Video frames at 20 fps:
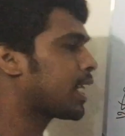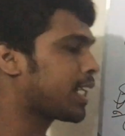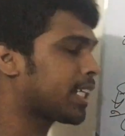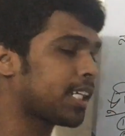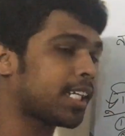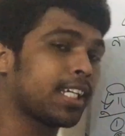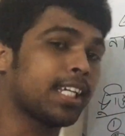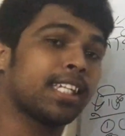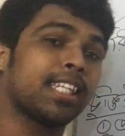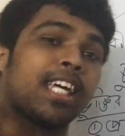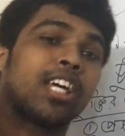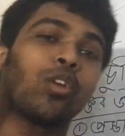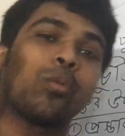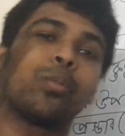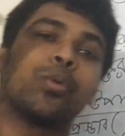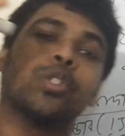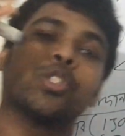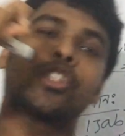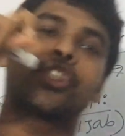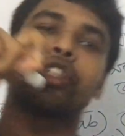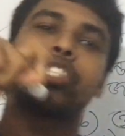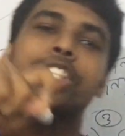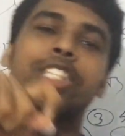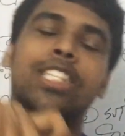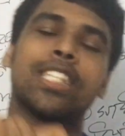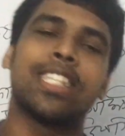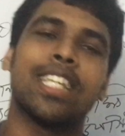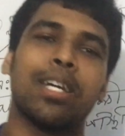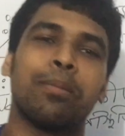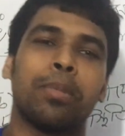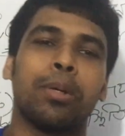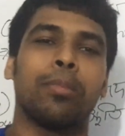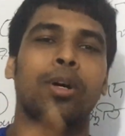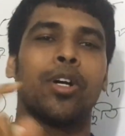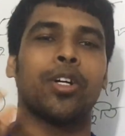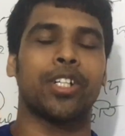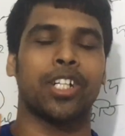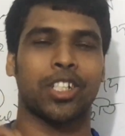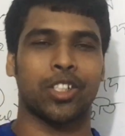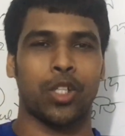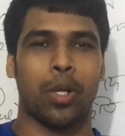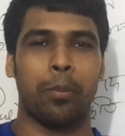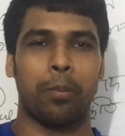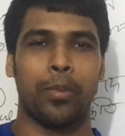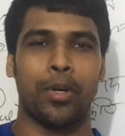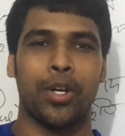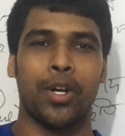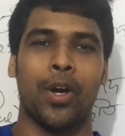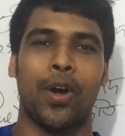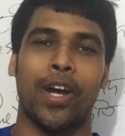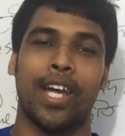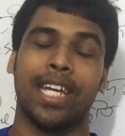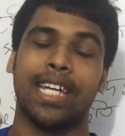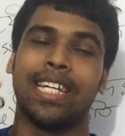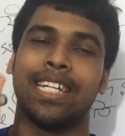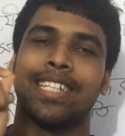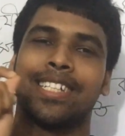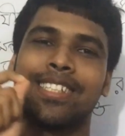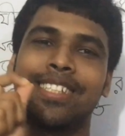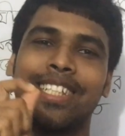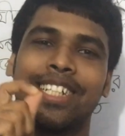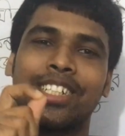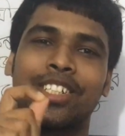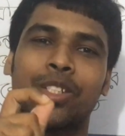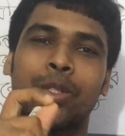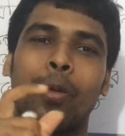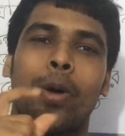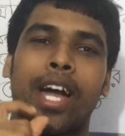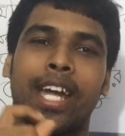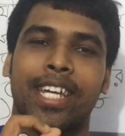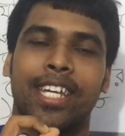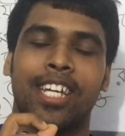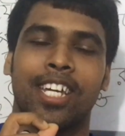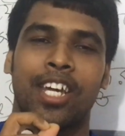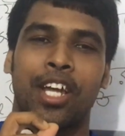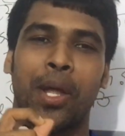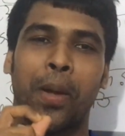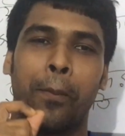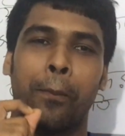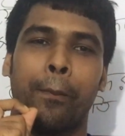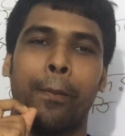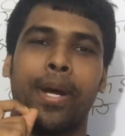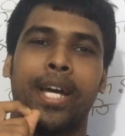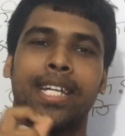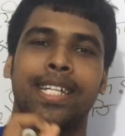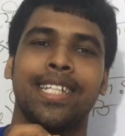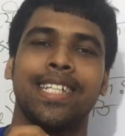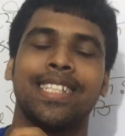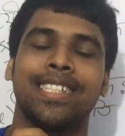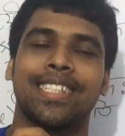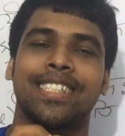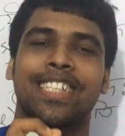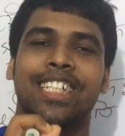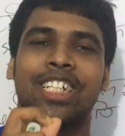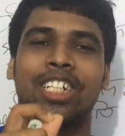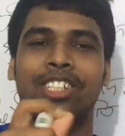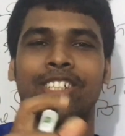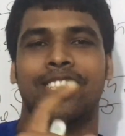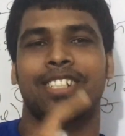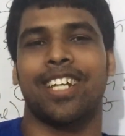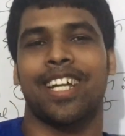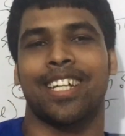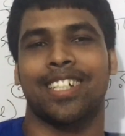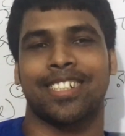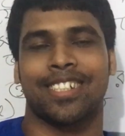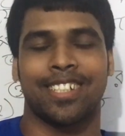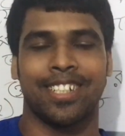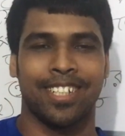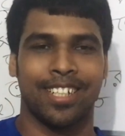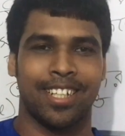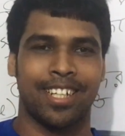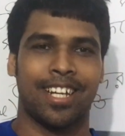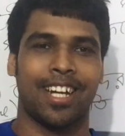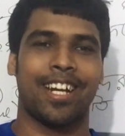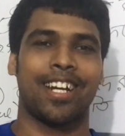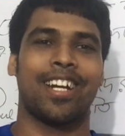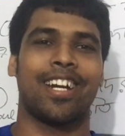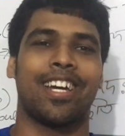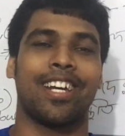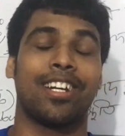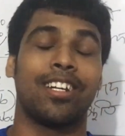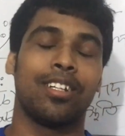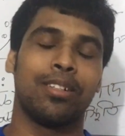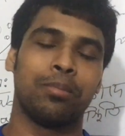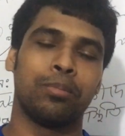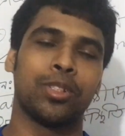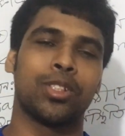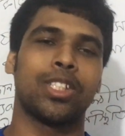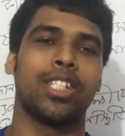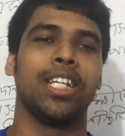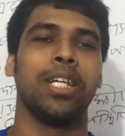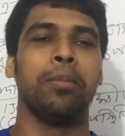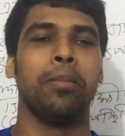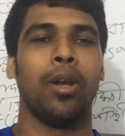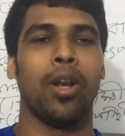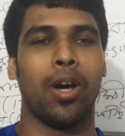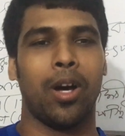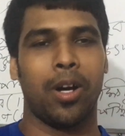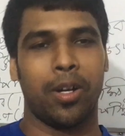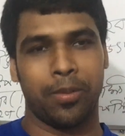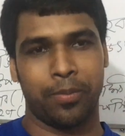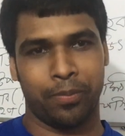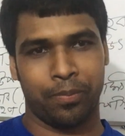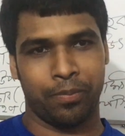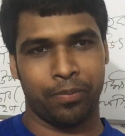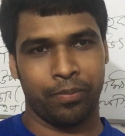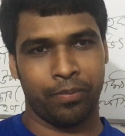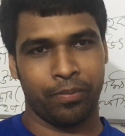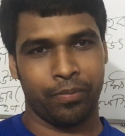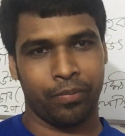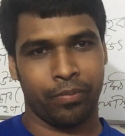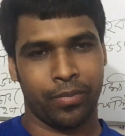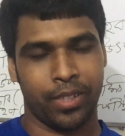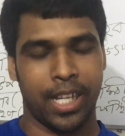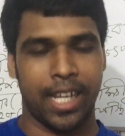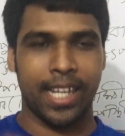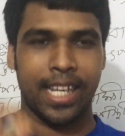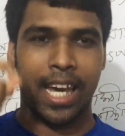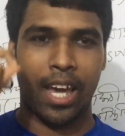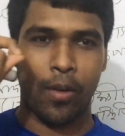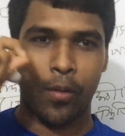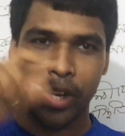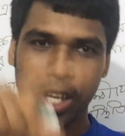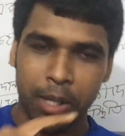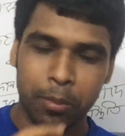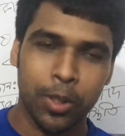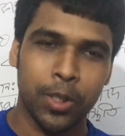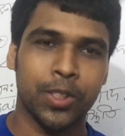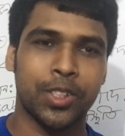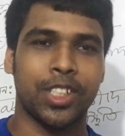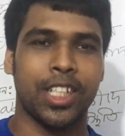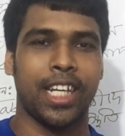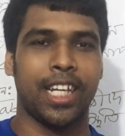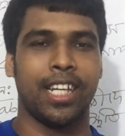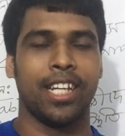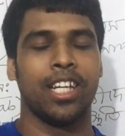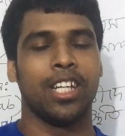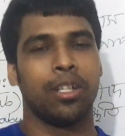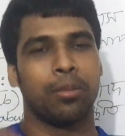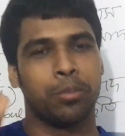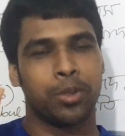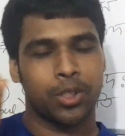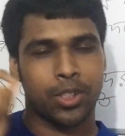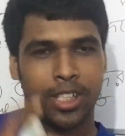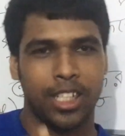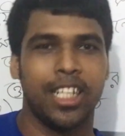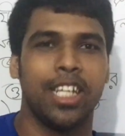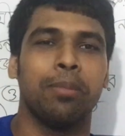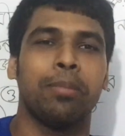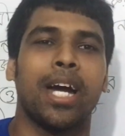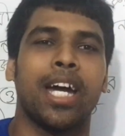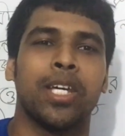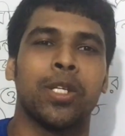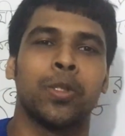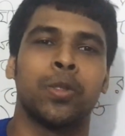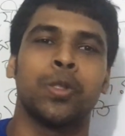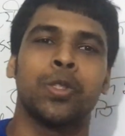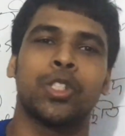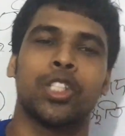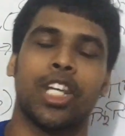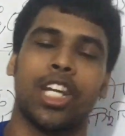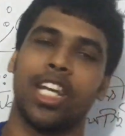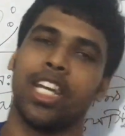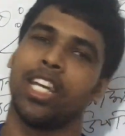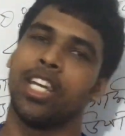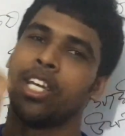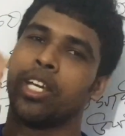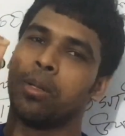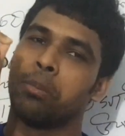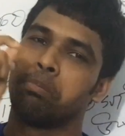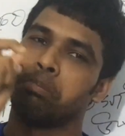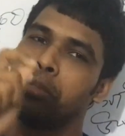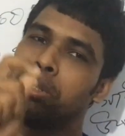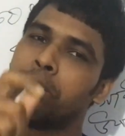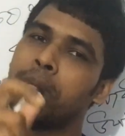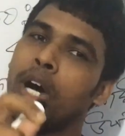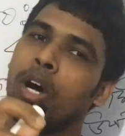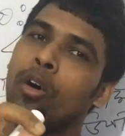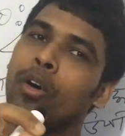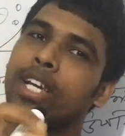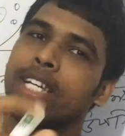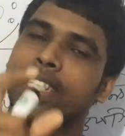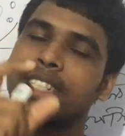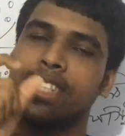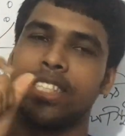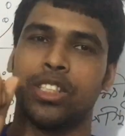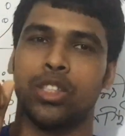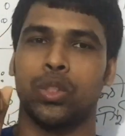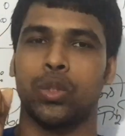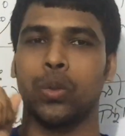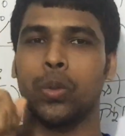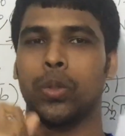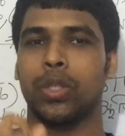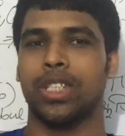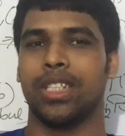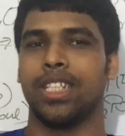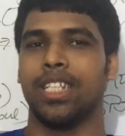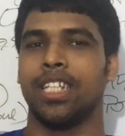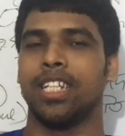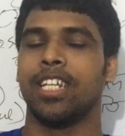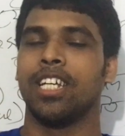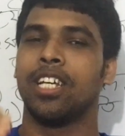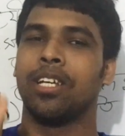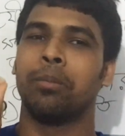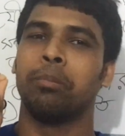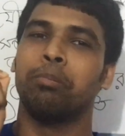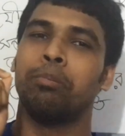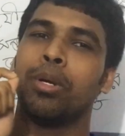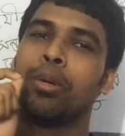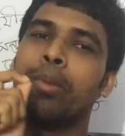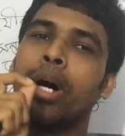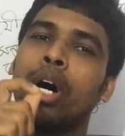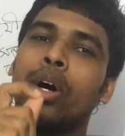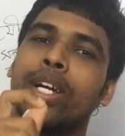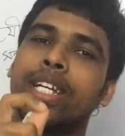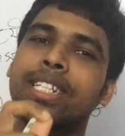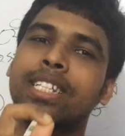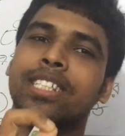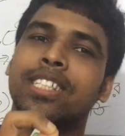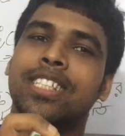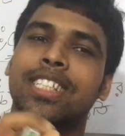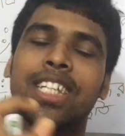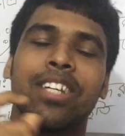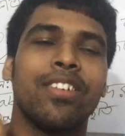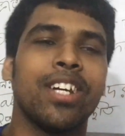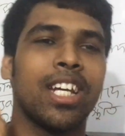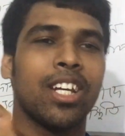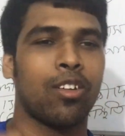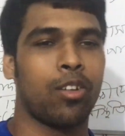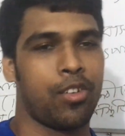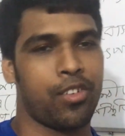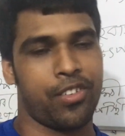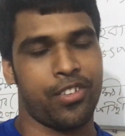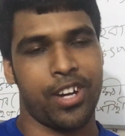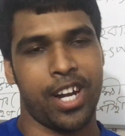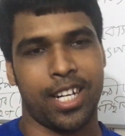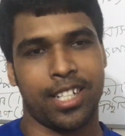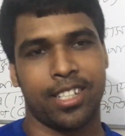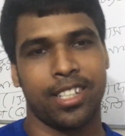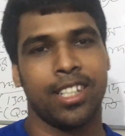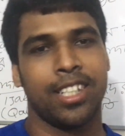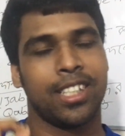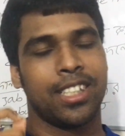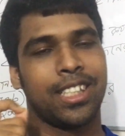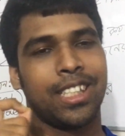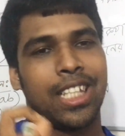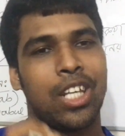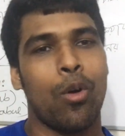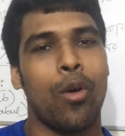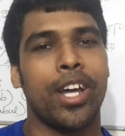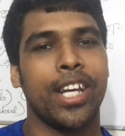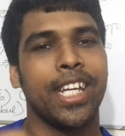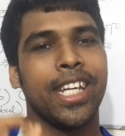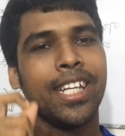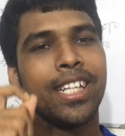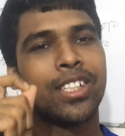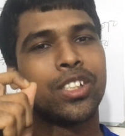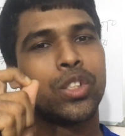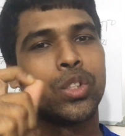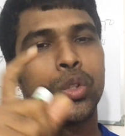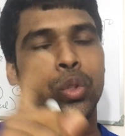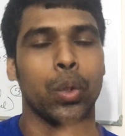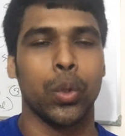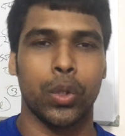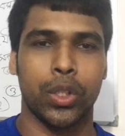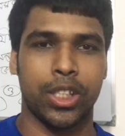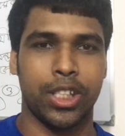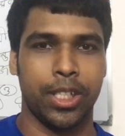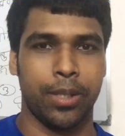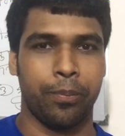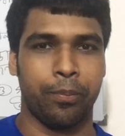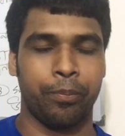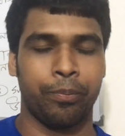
সাক্ষীদের উপস্থিতিতে বিবাহটা সম্পন্ন হয় দ্যাটস ওয়াই ম্যারেজ ইজ এ কন্ট্রাক্ট আন্ডার মুসলিম ল এই কারণেই বলছে মুসলিম আইন অনুসারে বিবাহ একটি চুক্তি বিবাহ একটি সিভিল কন্ট্রাক্ট দেওয়ানি চুক্তি